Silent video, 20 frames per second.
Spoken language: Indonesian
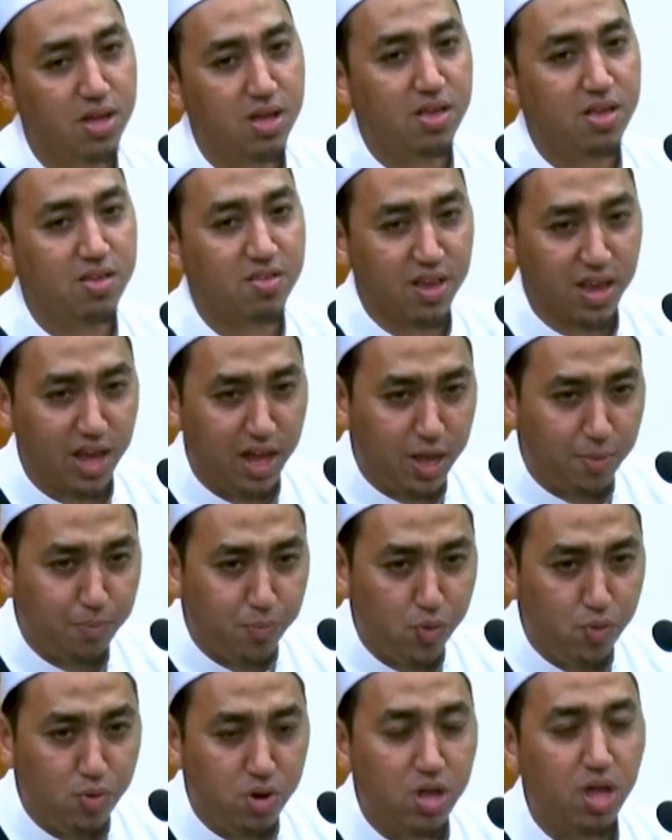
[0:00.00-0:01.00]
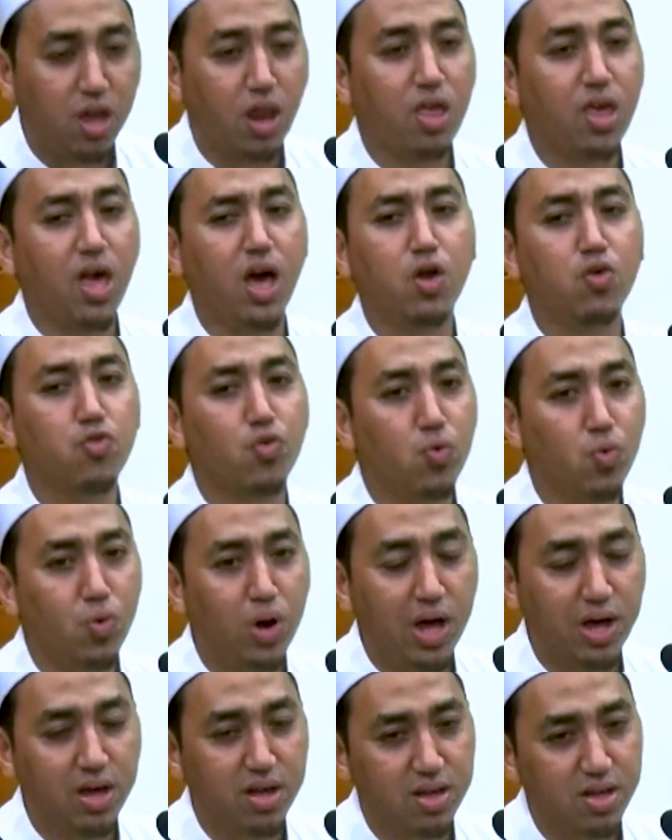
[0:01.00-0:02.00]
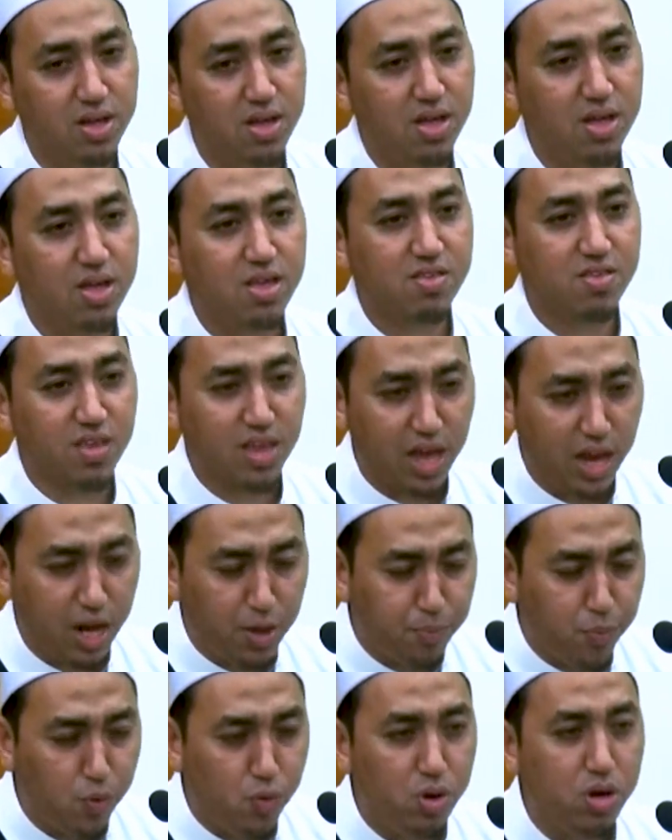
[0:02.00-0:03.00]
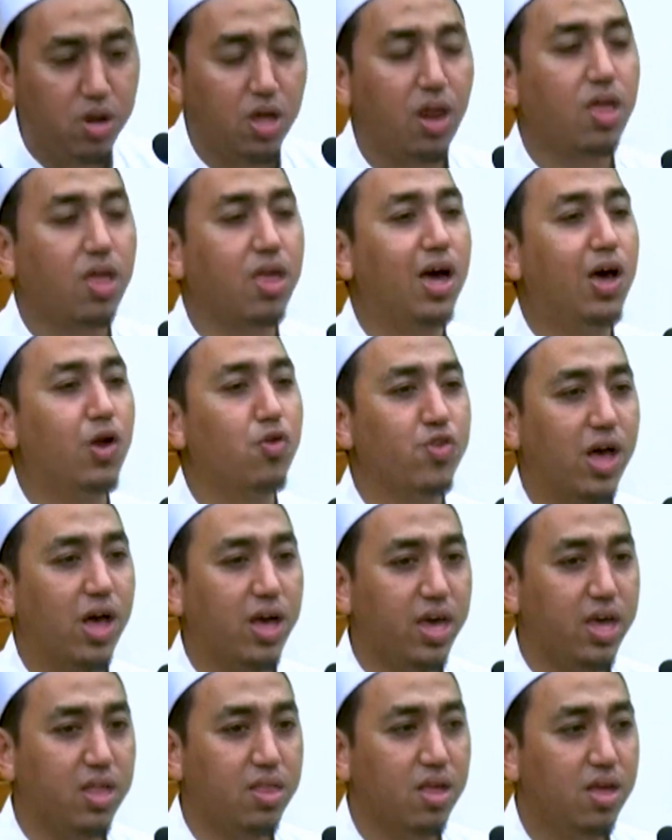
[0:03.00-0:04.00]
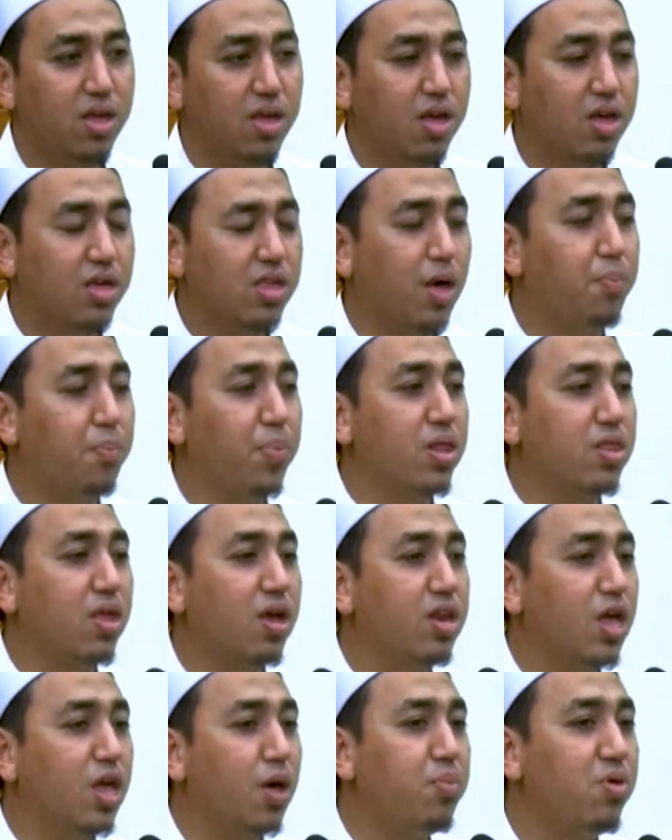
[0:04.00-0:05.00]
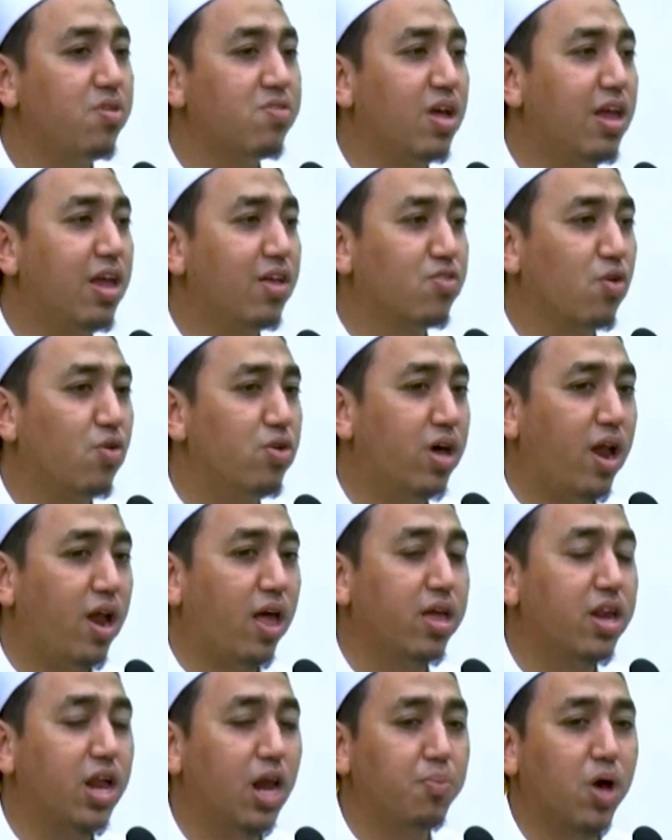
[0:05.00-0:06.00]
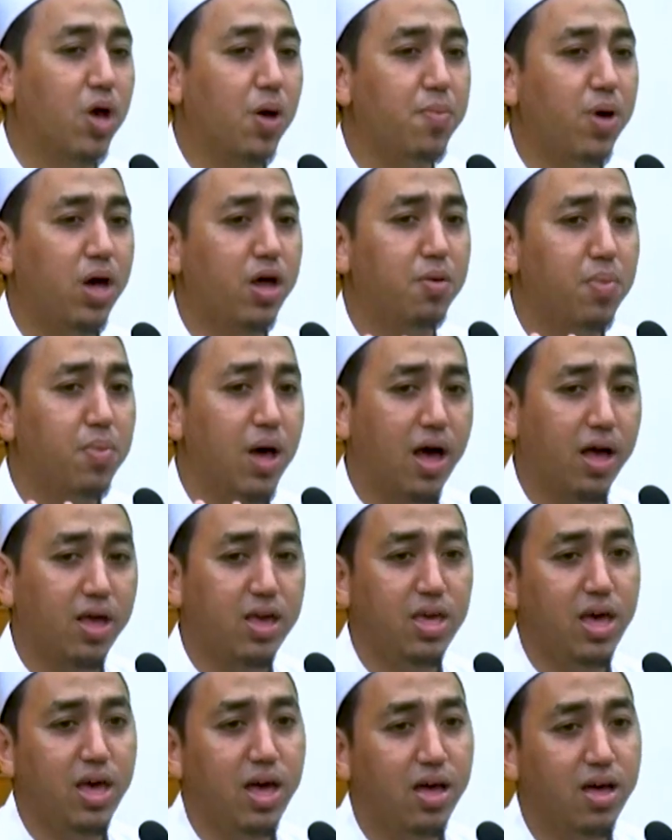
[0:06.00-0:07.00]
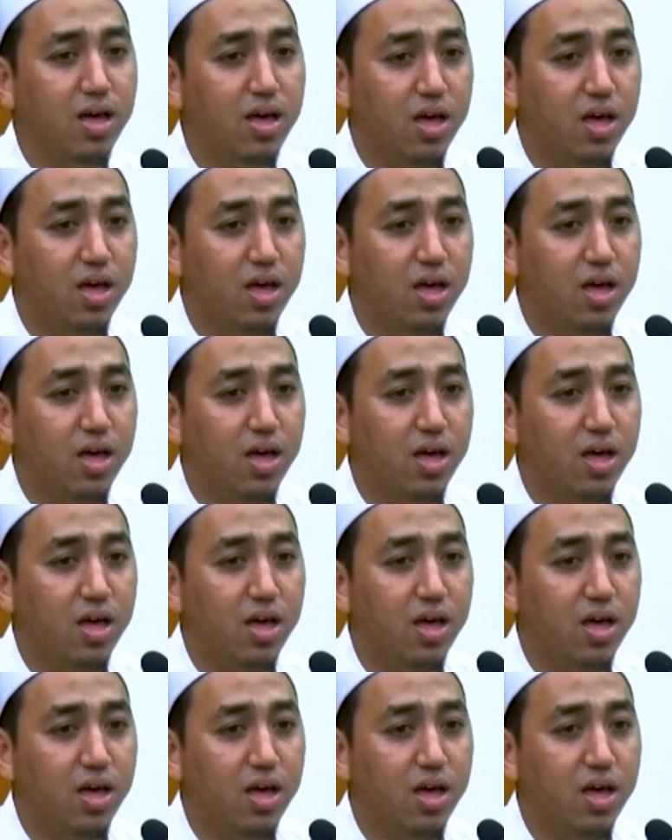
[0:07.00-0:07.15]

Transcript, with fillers: sekalipun dirinya harus kurang, sekalipun dirinya harus sakit, yang penting dia bisa lihat saudaranya dalam kebahagiaan. bahagia.